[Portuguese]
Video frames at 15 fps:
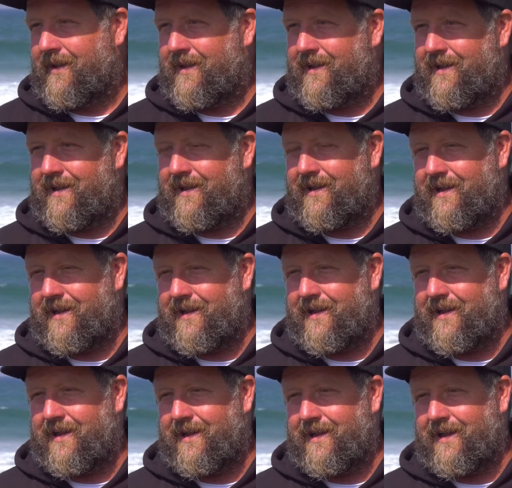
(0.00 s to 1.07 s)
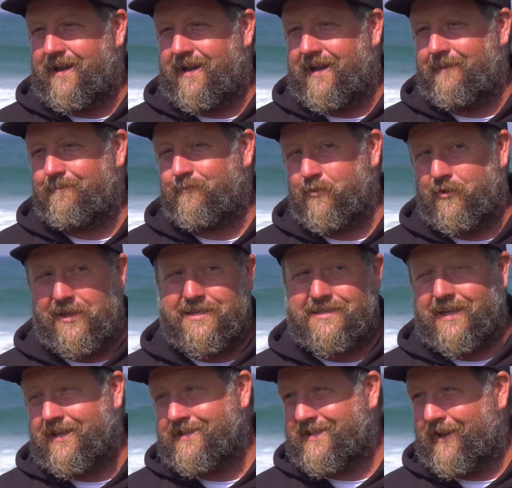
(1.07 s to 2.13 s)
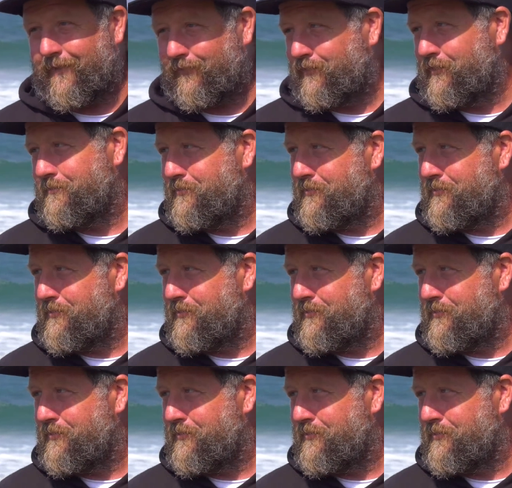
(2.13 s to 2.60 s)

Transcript: Uh, o Iriçara Surf Club